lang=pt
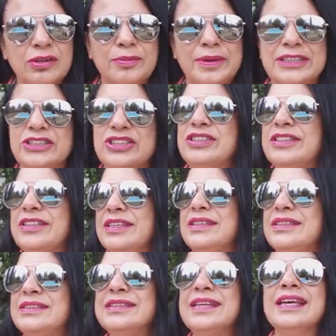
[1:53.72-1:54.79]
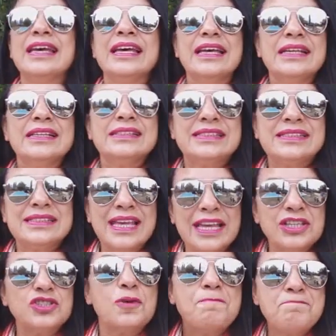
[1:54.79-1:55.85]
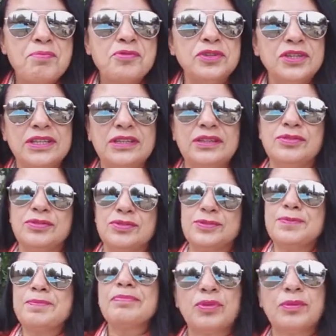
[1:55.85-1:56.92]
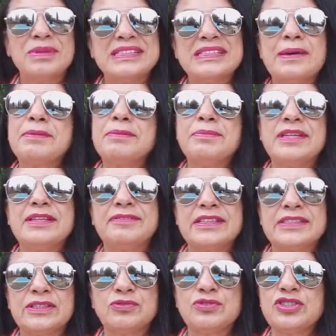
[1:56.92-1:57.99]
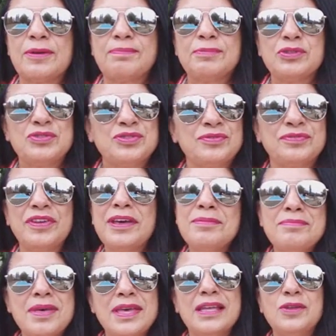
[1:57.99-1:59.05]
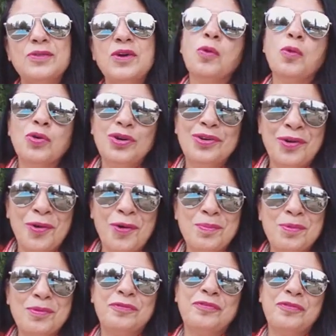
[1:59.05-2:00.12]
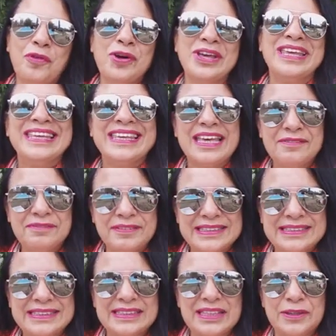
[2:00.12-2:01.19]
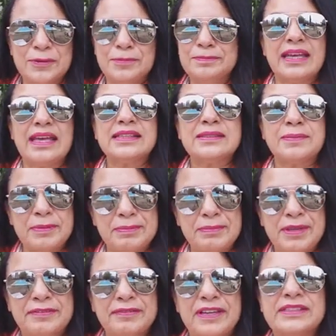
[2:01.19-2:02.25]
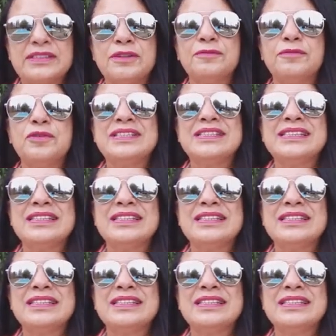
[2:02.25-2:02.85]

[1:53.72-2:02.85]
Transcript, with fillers: como a gente diz, sejam punidos. Mas a primeira versão de Chapeuzinho Vermelho, o Lobo foi quem venceu. Essa primeira versão foi